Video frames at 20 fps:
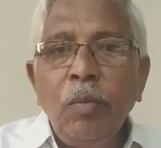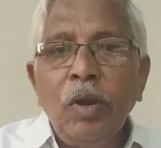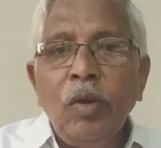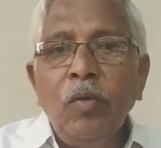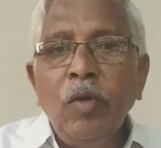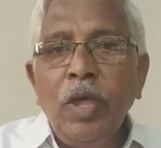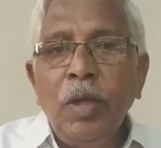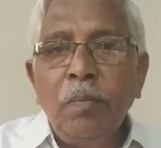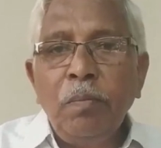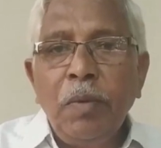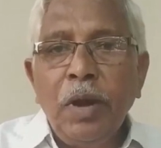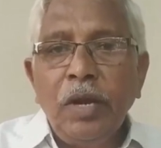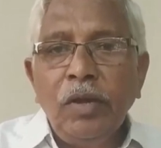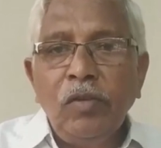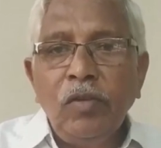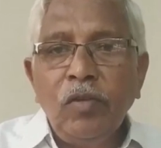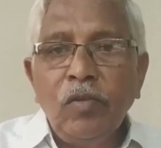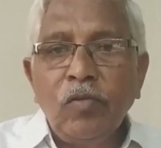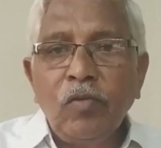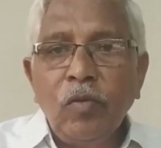ఈ
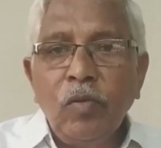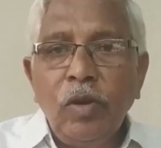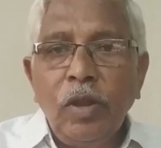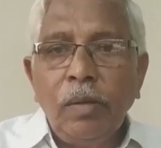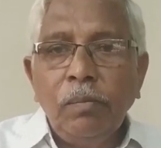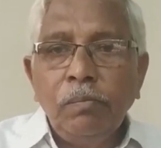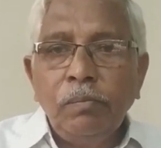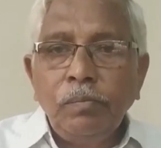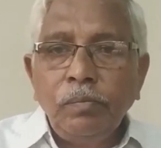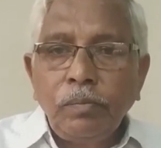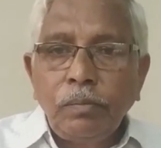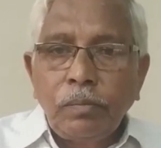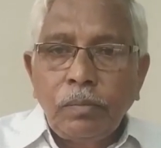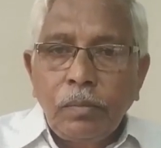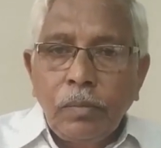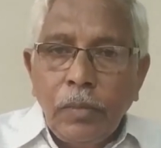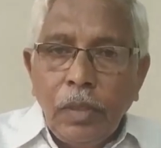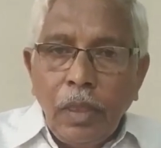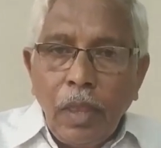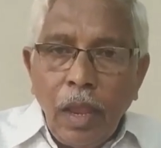ప్రాజెక్టులు మనం ఏర్పాటు
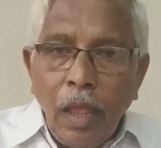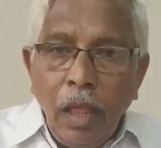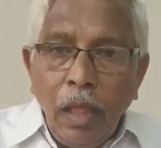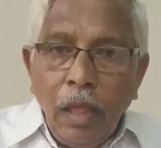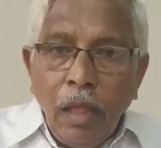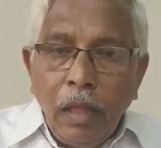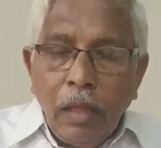చేసుకున్నాం